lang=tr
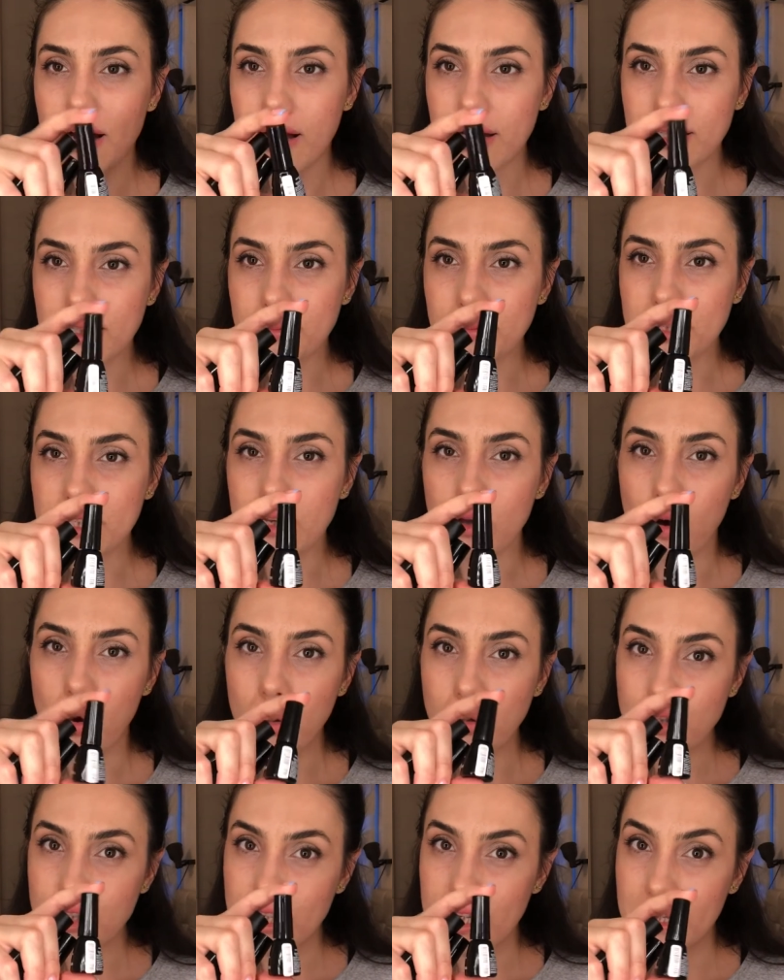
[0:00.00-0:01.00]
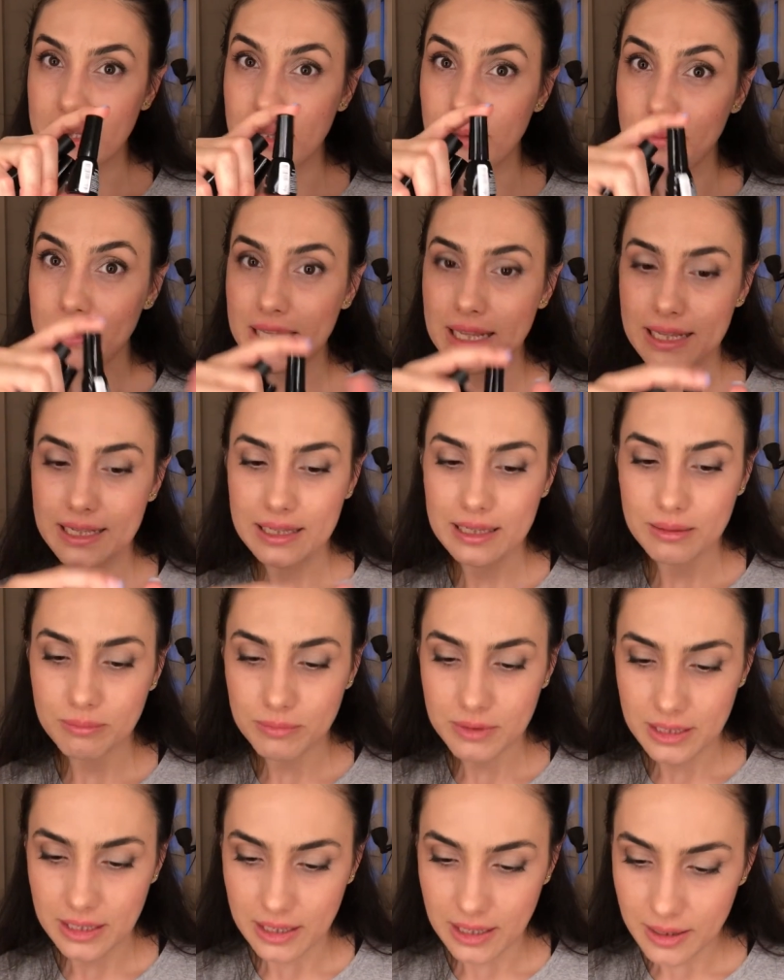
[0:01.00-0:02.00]
aldım ki öncelikle bir
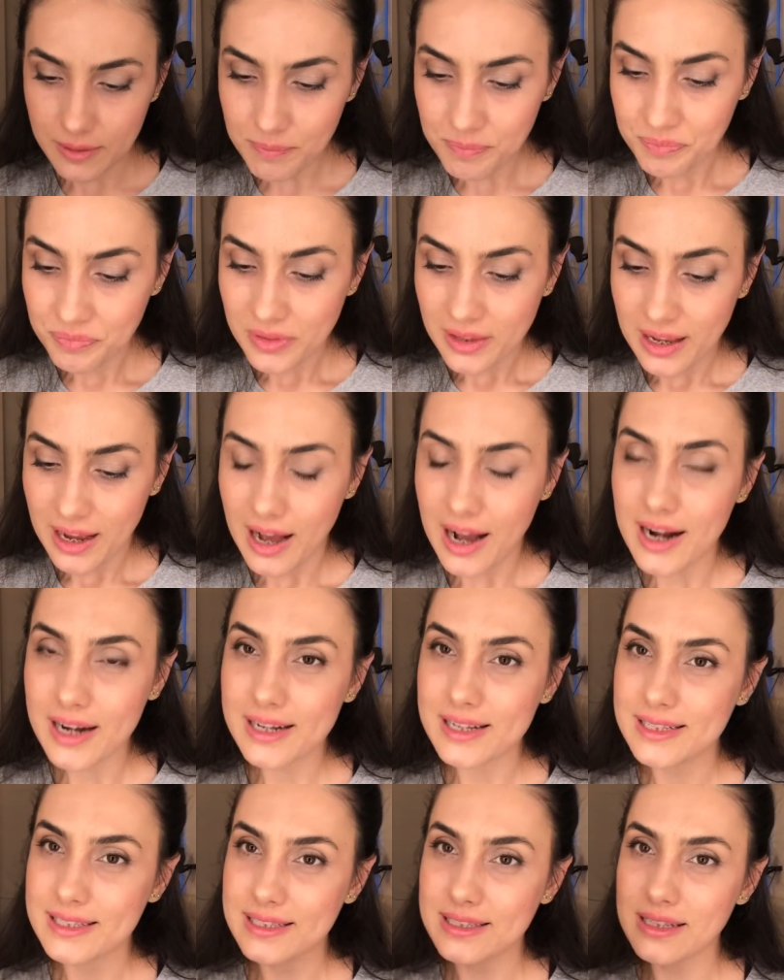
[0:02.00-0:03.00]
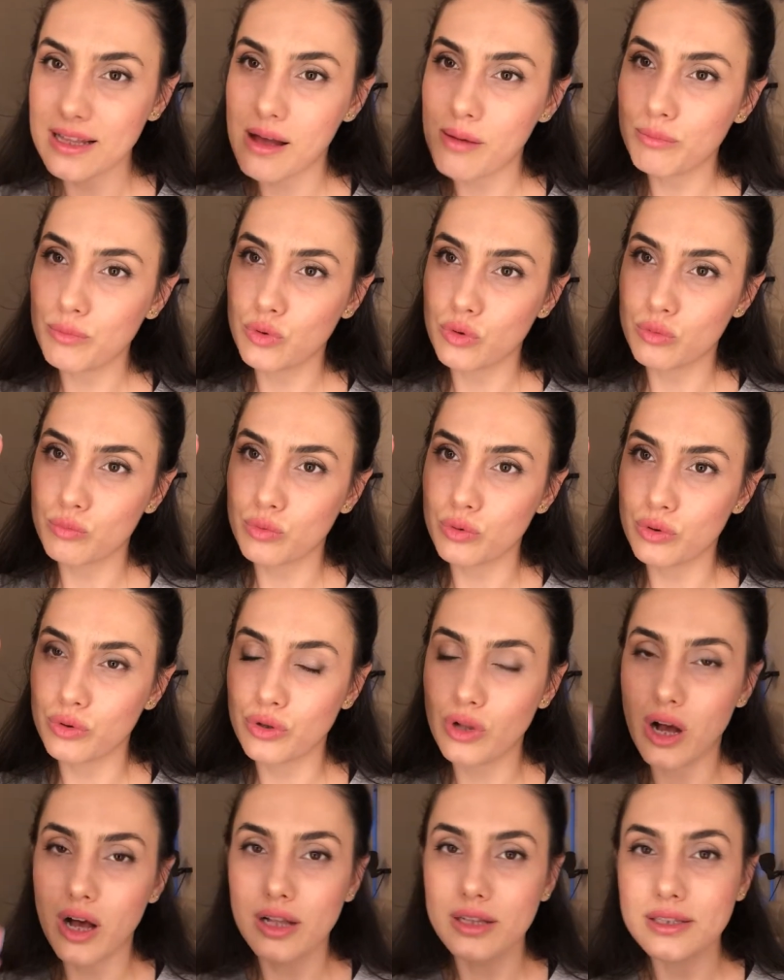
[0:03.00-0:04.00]
deneyeyim diye arkasından büyük
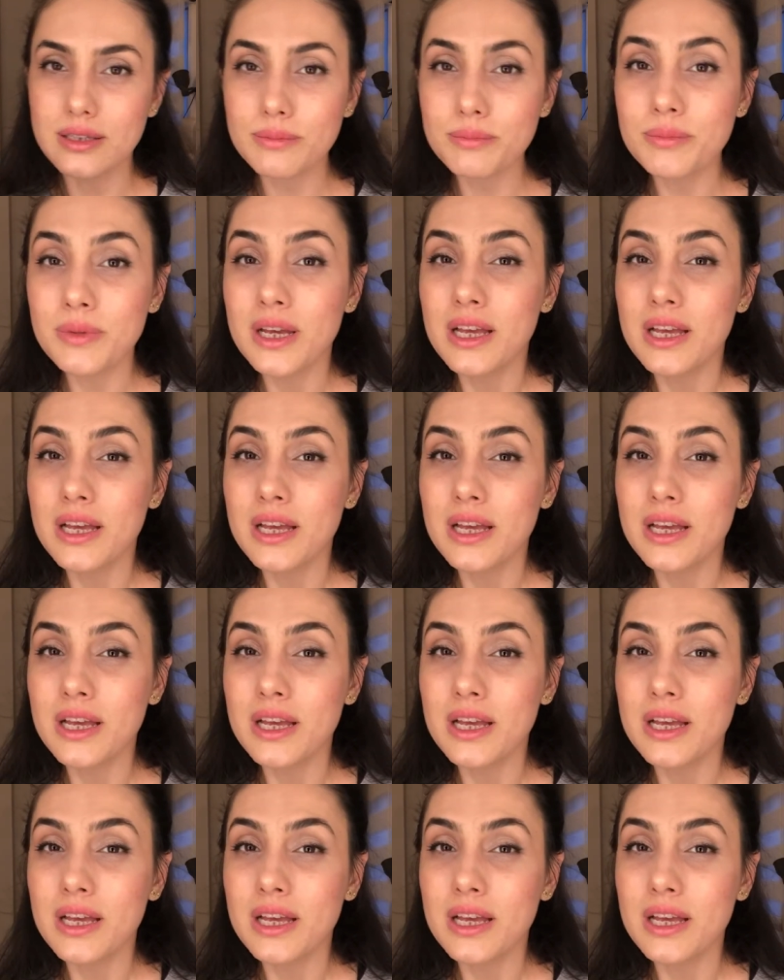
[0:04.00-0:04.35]
boyunu aldım.